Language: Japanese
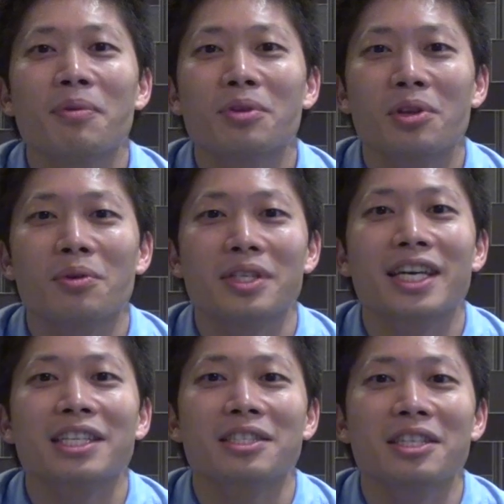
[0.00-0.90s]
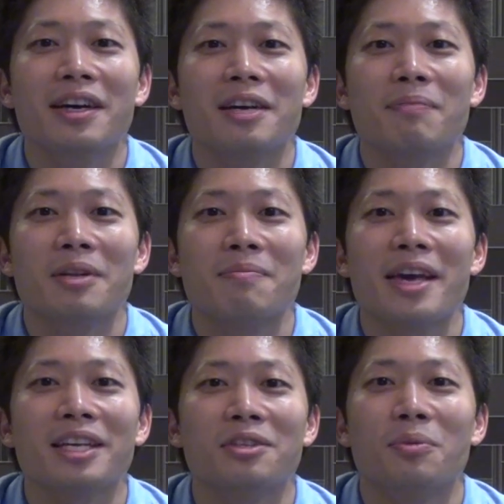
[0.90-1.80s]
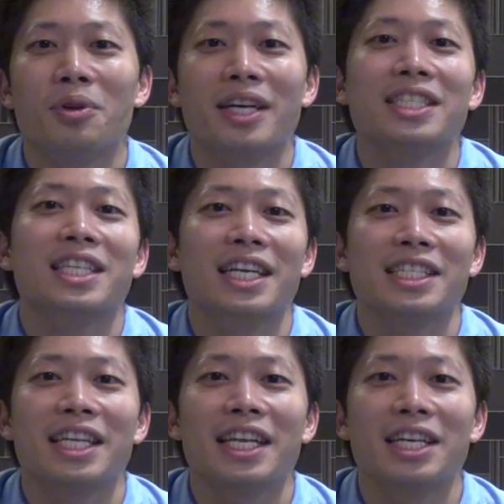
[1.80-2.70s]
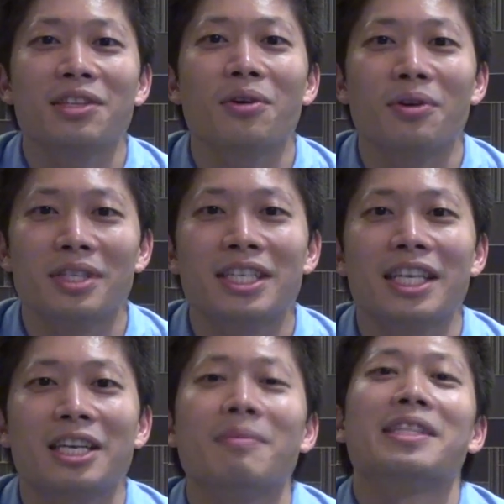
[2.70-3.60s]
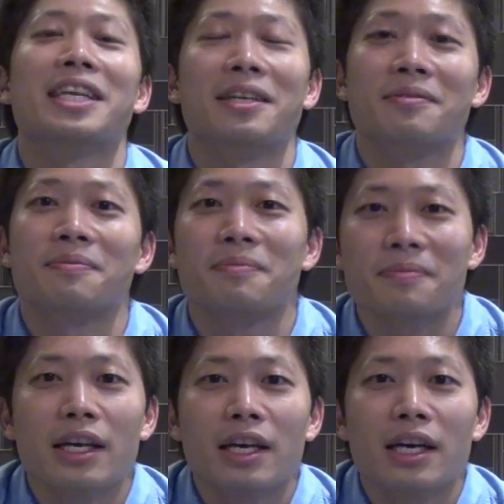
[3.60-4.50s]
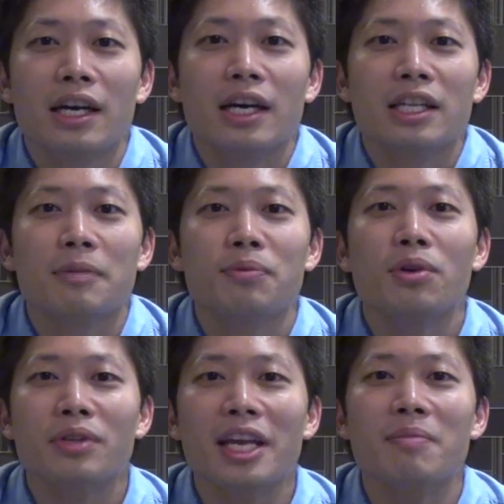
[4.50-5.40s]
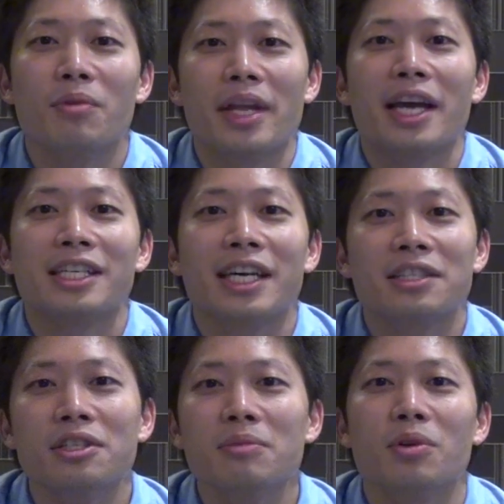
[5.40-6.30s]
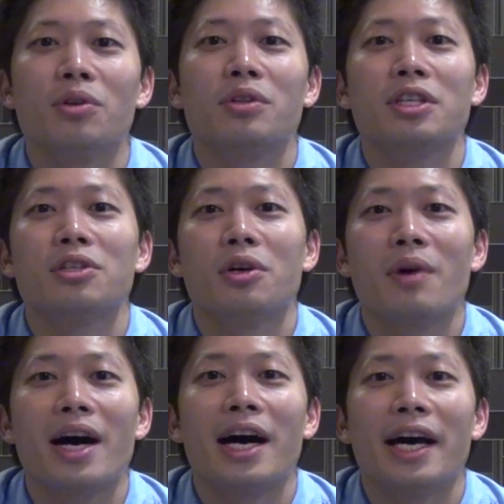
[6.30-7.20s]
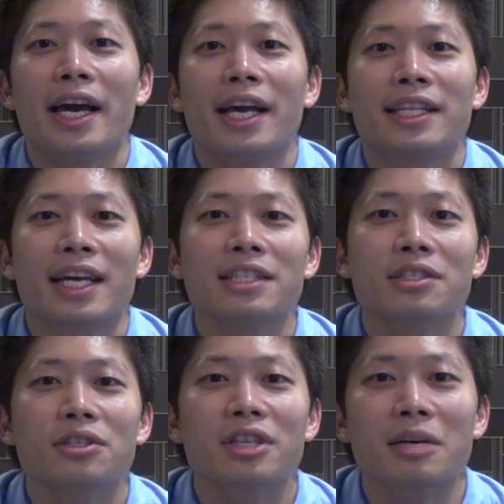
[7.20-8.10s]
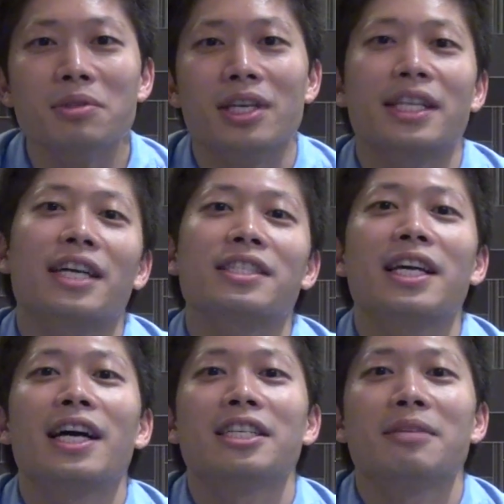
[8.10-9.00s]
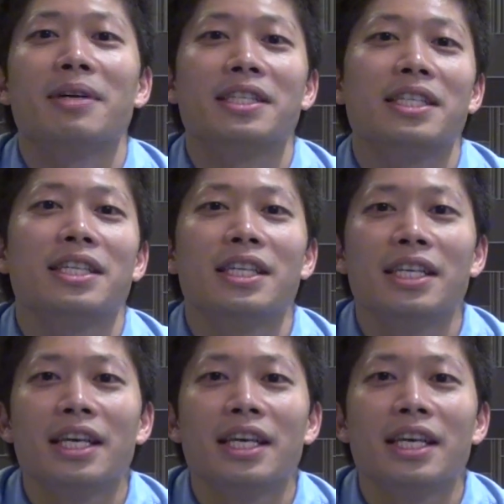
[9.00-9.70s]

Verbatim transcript: ポートを生かすにはやっぱりメインのものがしっかりしてないと生きてきませんでプロテインもね安いものっていうのは、えー、炭水化物がたくさん入ってます